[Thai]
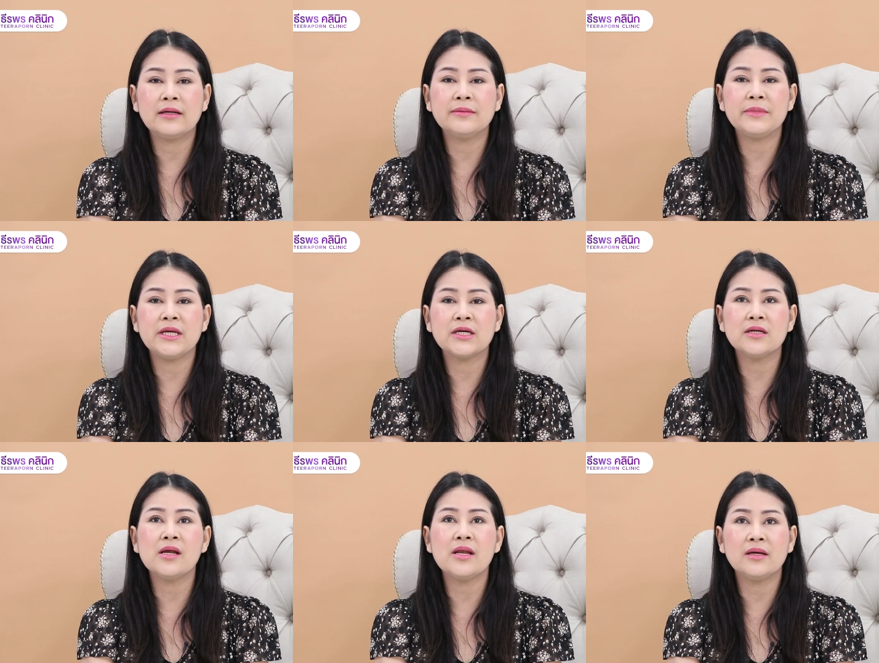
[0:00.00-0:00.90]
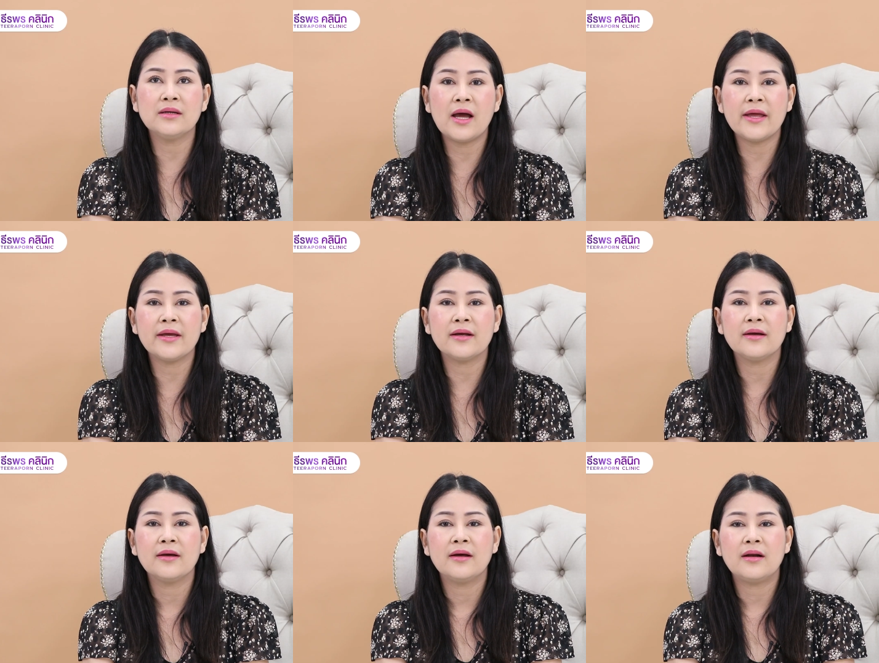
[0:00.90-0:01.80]
เริ่มดีขึ้นเรื่อ
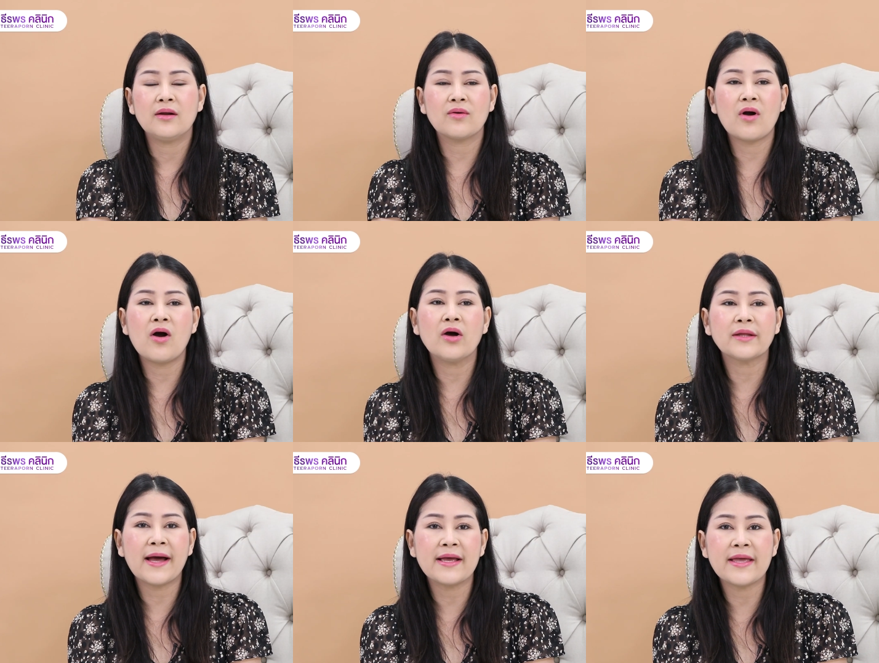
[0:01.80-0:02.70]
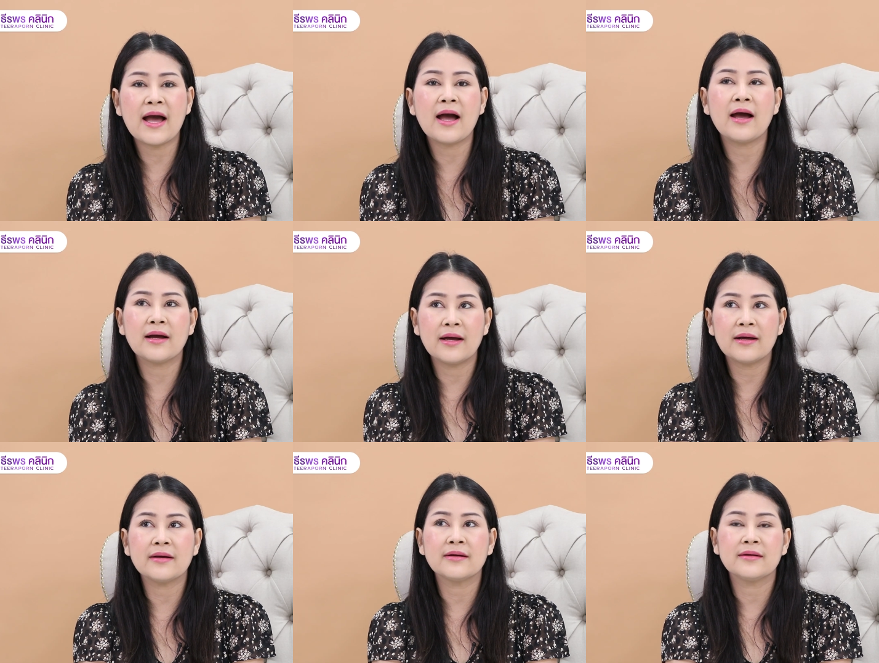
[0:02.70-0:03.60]
ยๆ แล้วก็ทายาค่ะ
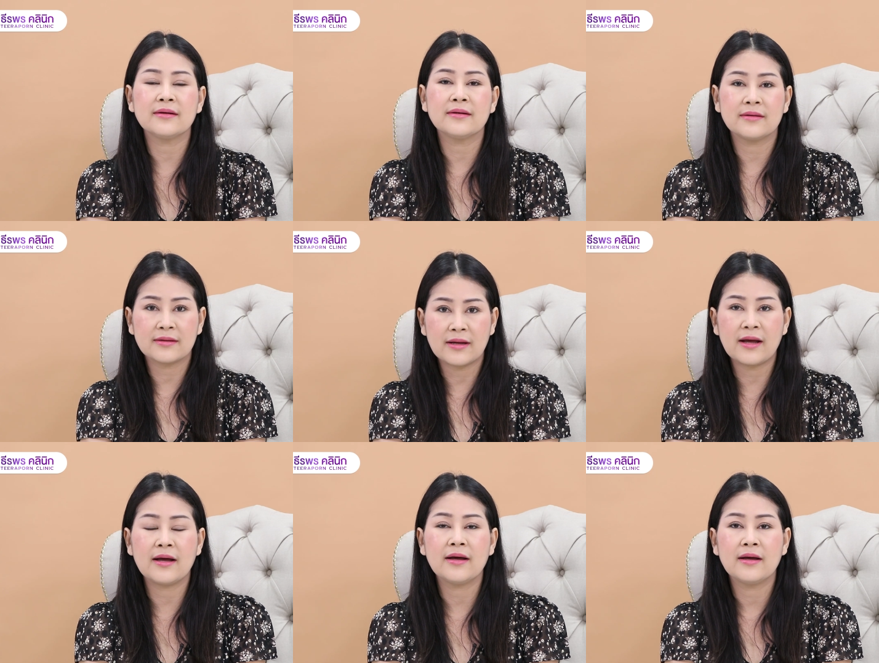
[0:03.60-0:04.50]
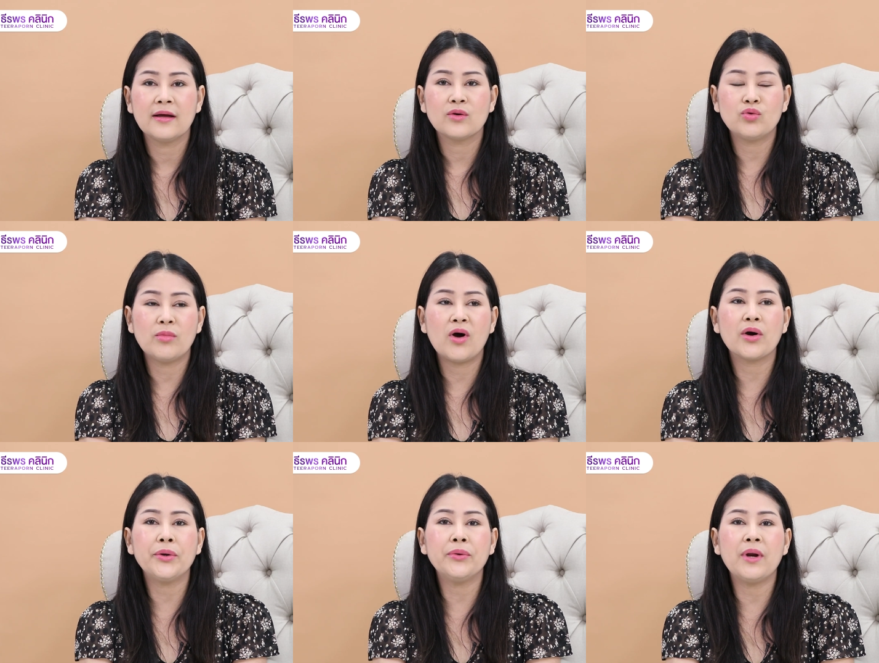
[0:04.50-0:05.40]
คคุณหมอก็ดู